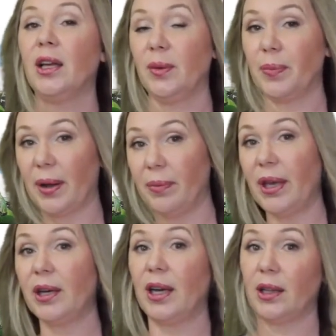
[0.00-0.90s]
и
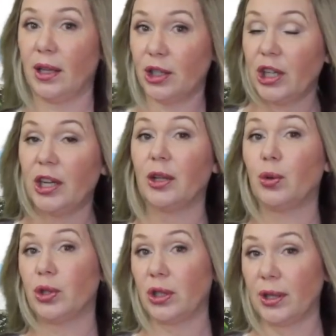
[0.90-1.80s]
пробег, и отношения,
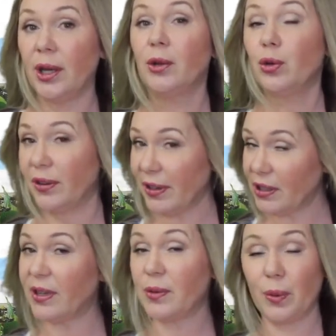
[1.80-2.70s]
то есть это ну
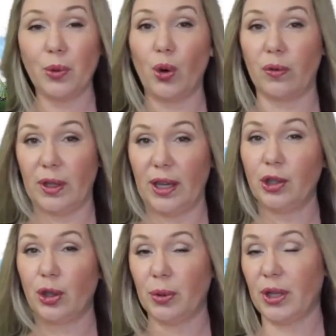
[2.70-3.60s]
давайте возьмем новый,
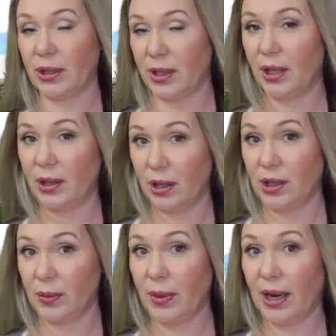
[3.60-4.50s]
да, чтобы так сильно-то
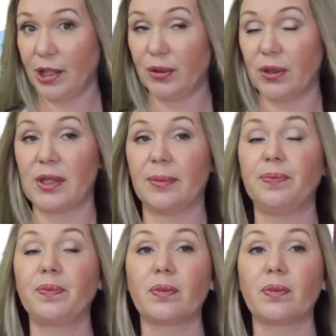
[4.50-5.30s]
не заморачиваться.